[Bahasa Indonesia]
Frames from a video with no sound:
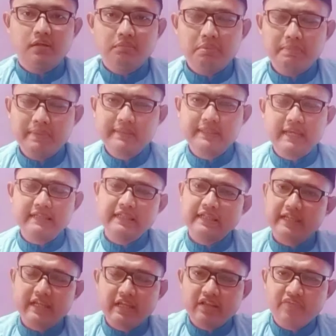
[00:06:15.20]
Nesta
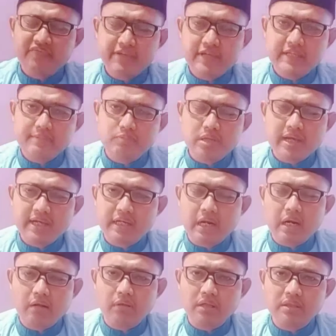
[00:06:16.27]
Siddiqiyah TV yang dimuliakan
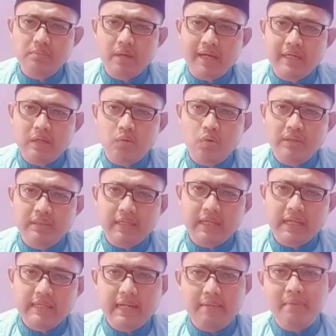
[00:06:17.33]
oleh Allah Subhanahu wa
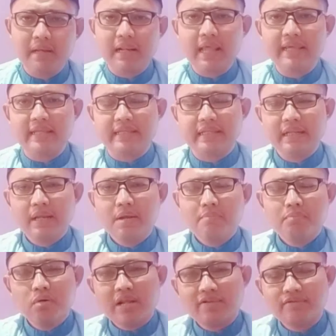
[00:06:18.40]
taala. Nama lain
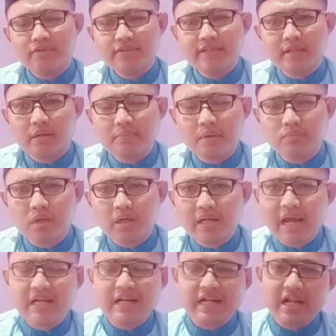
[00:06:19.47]
bulan suci Ramadan
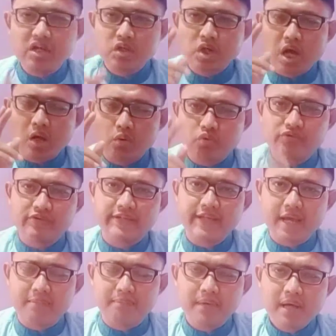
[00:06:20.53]
adalah syahrus
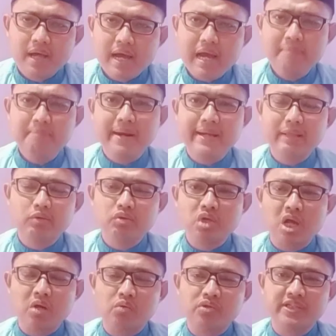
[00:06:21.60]
siam apa itu
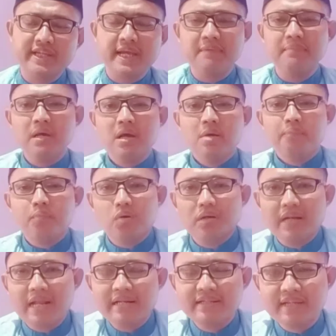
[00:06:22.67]
syahrul siam?
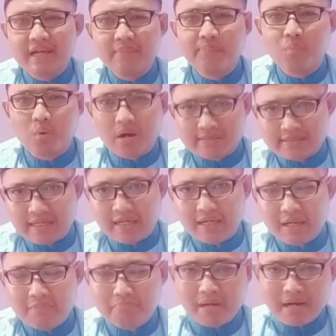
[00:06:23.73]
Bulannya puasa.
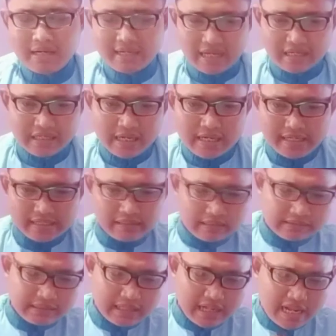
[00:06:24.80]
Bahkan kita
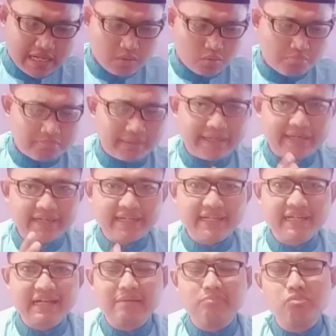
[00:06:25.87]
selalu
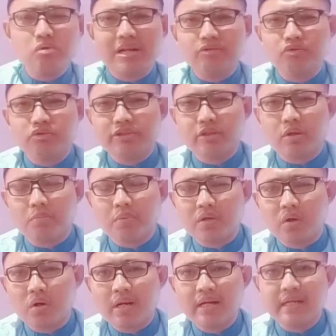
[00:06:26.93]
merendengkan bulan suci
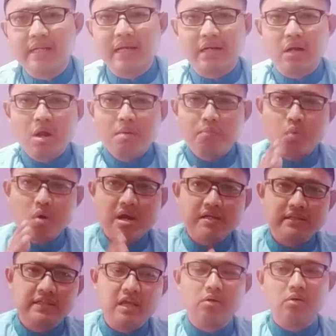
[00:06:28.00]
Ramadan dengan
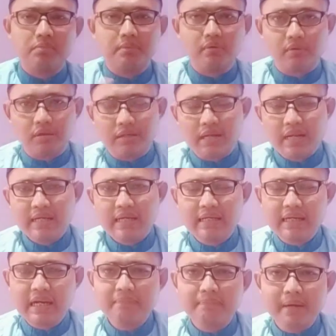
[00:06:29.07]
puasa Ramadan.
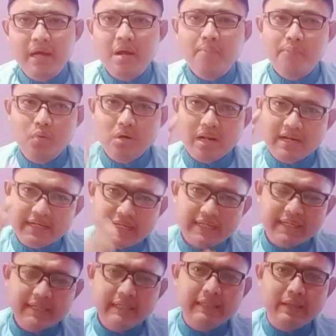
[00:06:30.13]
Kenapa? Bulan
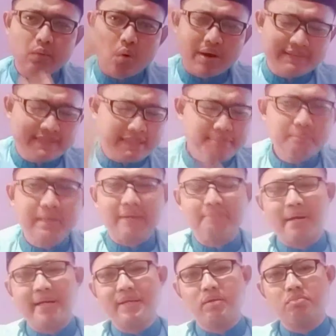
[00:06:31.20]
ini diwajibkan
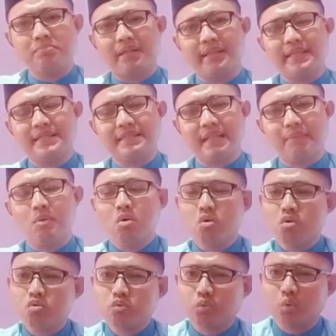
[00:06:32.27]
bagi umat Islam
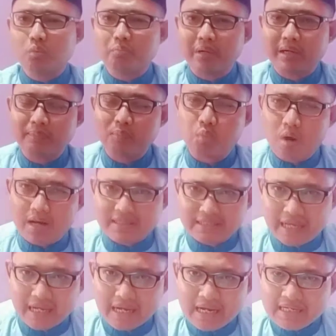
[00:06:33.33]
untuk
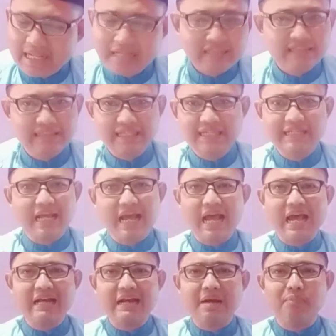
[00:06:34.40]
berpuasa dan tidak
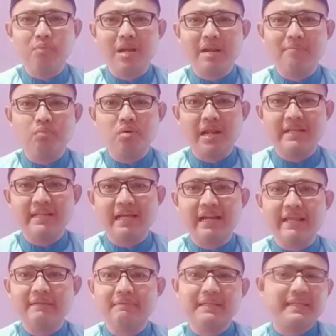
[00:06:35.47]
ada bulan-bulan yang
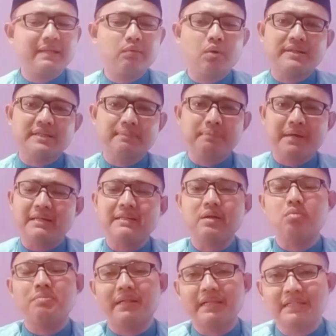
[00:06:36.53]
lain diwajibkannya
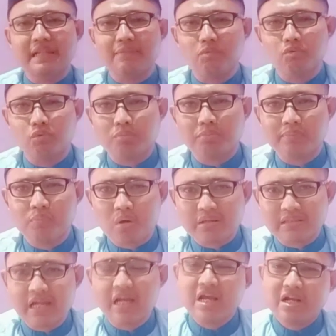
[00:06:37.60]
umat Islam untuk
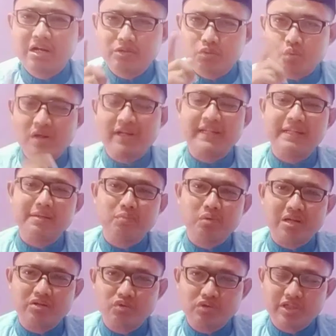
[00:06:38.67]
berpuasa kecuali di
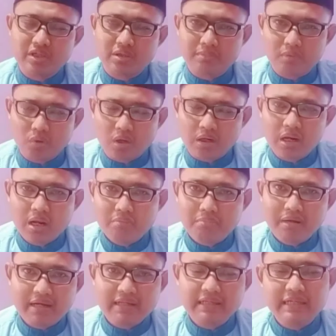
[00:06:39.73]
bulan suci Ramadan.
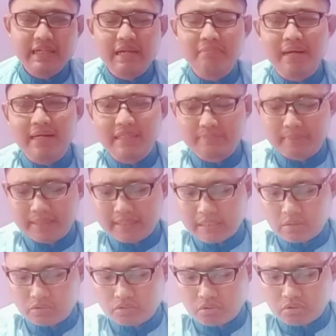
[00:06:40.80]
Makanya di dalam hadis baginda
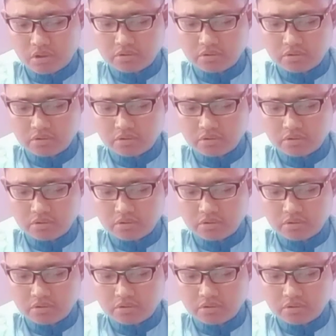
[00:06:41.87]
Rasulullah